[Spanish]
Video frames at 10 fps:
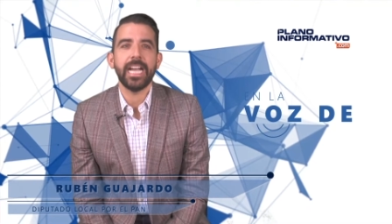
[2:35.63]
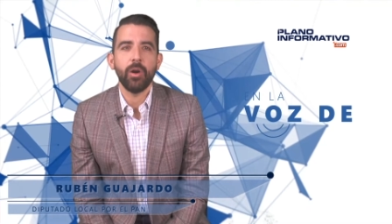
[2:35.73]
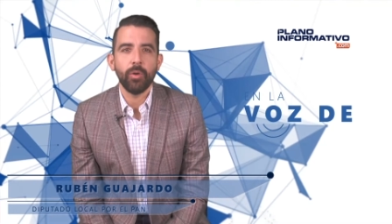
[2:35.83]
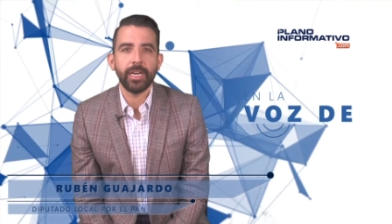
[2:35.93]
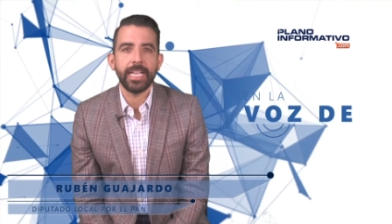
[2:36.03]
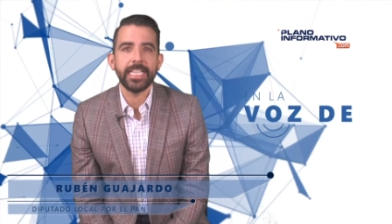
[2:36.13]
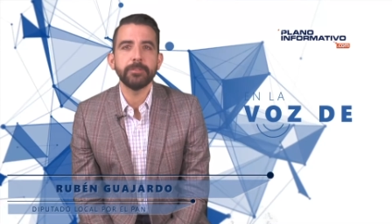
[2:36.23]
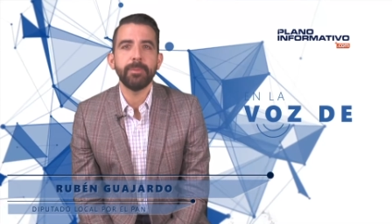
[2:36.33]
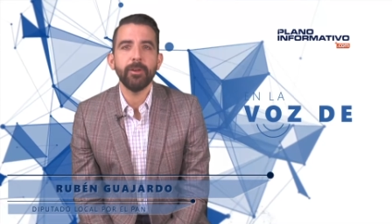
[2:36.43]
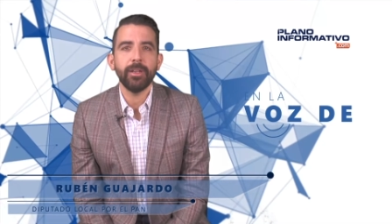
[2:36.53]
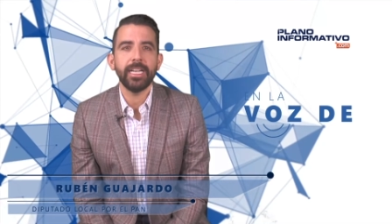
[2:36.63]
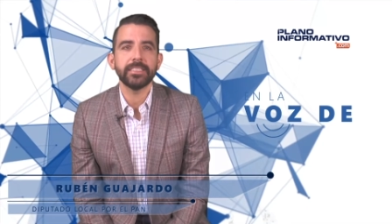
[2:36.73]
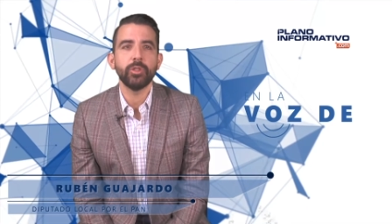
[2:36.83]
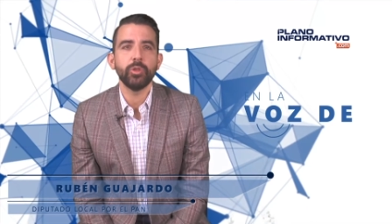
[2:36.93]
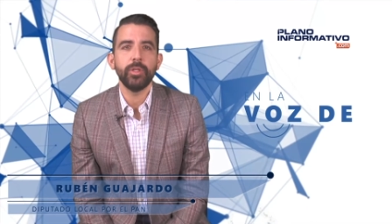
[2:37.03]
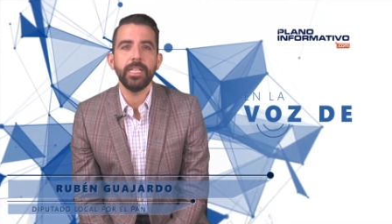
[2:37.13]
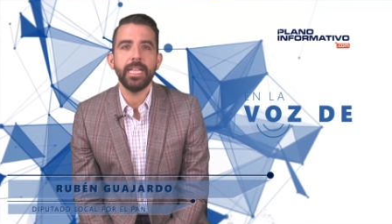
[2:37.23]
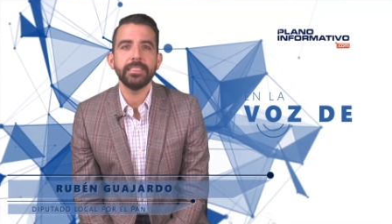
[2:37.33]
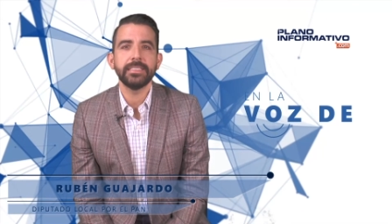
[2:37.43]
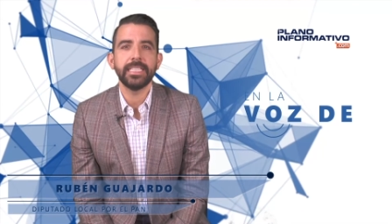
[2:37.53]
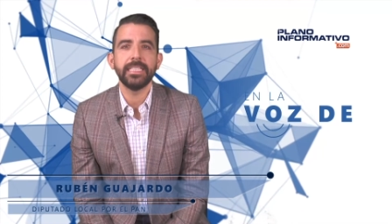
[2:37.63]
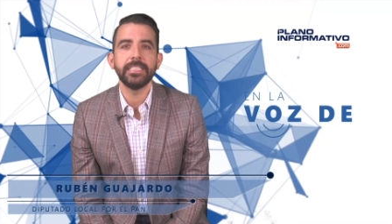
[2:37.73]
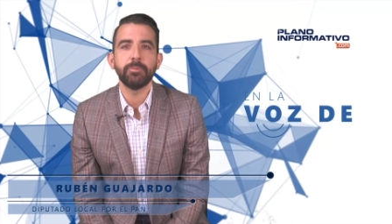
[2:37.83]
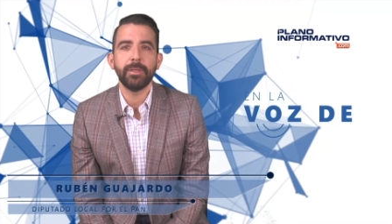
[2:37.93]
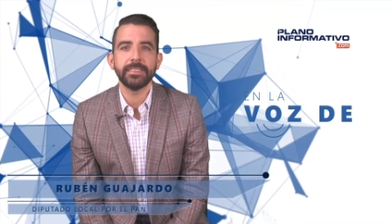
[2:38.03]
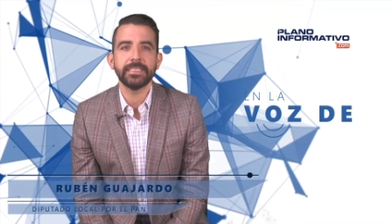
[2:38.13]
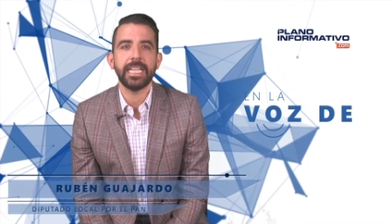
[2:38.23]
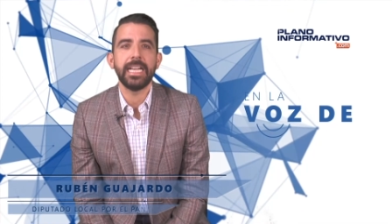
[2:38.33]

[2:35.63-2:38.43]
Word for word: ahora y espero que las autoridades estén dispuestas